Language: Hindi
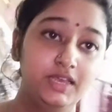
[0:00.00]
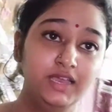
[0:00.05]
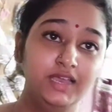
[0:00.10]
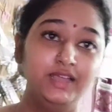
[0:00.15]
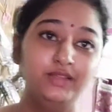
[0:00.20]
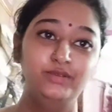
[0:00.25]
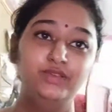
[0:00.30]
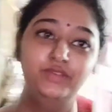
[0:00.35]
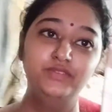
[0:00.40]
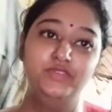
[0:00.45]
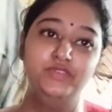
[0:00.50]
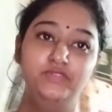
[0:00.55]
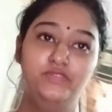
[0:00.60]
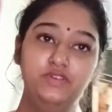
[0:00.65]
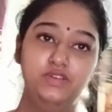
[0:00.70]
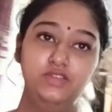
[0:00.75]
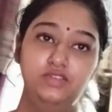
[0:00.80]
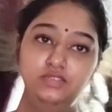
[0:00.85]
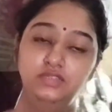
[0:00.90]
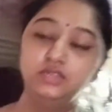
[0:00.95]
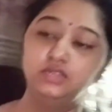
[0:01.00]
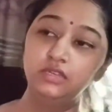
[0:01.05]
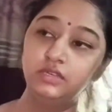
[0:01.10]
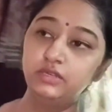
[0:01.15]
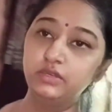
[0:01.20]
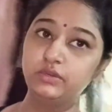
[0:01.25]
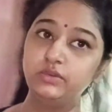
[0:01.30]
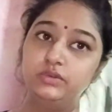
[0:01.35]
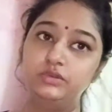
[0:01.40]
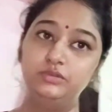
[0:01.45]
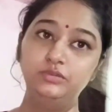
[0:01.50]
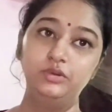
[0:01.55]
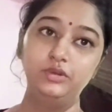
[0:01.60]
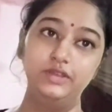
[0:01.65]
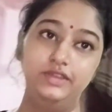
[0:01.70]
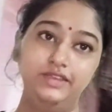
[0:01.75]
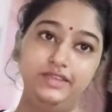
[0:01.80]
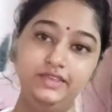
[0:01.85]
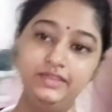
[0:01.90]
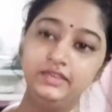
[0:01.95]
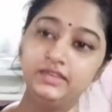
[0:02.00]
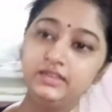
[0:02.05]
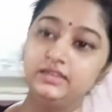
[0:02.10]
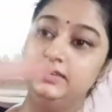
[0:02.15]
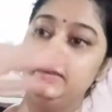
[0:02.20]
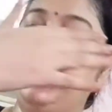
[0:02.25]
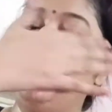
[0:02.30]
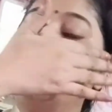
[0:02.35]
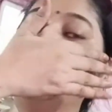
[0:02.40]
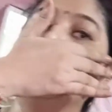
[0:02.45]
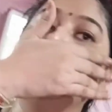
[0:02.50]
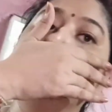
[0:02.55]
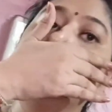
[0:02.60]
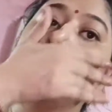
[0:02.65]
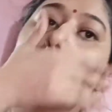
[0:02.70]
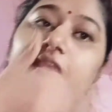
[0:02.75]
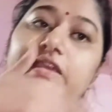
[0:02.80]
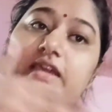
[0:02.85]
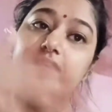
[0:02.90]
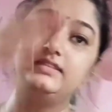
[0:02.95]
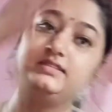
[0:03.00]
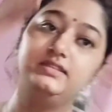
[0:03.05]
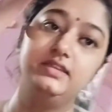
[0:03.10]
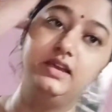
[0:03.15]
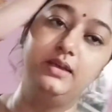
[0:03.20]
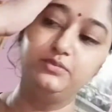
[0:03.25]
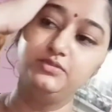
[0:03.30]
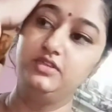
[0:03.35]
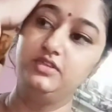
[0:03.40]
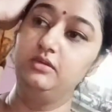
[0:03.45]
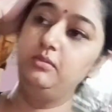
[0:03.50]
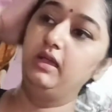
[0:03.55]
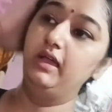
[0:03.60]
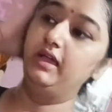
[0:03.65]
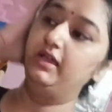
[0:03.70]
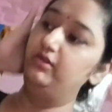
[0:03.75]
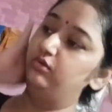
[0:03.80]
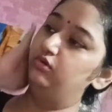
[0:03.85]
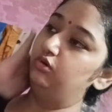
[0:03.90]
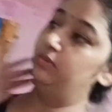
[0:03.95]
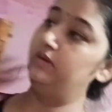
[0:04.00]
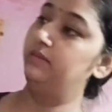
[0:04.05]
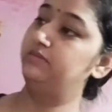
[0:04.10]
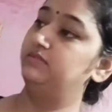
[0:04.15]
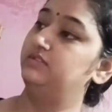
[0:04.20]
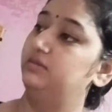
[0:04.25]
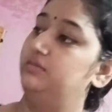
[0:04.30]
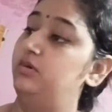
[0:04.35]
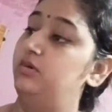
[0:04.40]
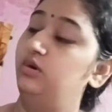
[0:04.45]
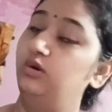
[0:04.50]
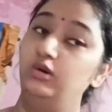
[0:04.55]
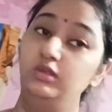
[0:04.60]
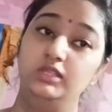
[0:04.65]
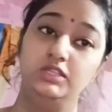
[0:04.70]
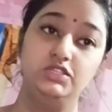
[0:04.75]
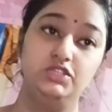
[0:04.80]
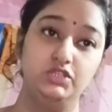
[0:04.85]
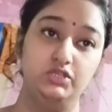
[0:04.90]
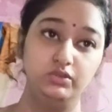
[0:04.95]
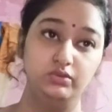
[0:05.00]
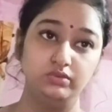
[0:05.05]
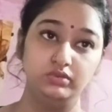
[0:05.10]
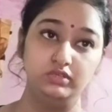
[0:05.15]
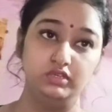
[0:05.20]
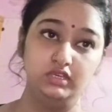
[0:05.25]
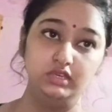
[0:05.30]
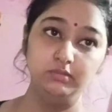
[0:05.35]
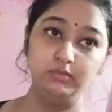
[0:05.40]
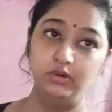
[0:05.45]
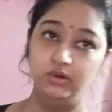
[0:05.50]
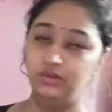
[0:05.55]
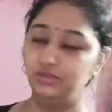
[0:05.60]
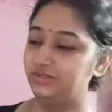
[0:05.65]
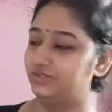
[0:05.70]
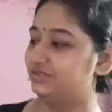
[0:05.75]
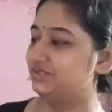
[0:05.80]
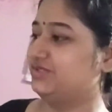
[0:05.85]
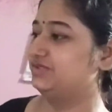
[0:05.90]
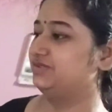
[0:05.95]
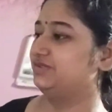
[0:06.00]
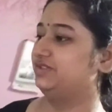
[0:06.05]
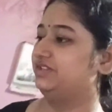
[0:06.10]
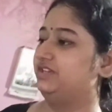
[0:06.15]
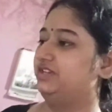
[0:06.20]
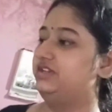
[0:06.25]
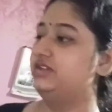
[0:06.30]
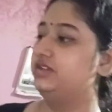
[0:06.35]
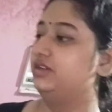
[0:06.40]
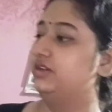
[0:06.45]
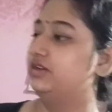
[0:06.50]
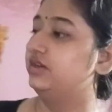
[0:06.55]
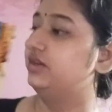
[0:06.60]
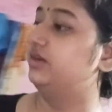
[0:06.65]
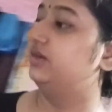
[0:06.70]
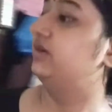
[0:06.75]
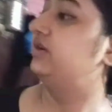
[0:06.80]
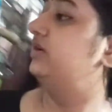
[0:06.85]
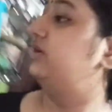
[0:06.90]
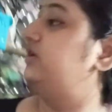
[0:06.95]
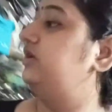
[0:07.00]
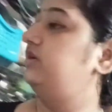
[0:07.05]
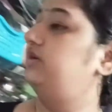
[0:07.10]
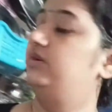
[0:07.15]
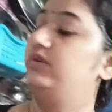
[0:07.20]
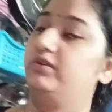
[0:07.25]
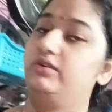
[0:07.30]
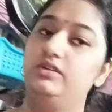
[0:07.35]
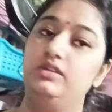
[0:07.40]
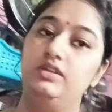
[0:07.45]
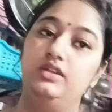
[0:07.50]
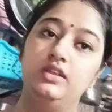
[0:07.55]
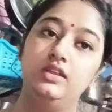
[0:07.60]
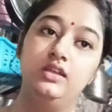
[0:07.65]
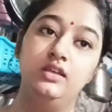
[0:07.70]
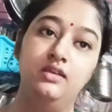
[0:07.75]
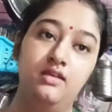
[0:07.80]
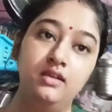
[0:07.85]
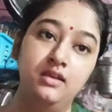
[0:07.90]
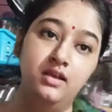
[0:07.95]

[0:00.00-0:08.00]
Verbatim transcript: हेलो एवरीवन गुड मॉर्निंग कैसे आप सब आई होप आप सब बहुत अच्छे होंगे बहुत खुश होंगे और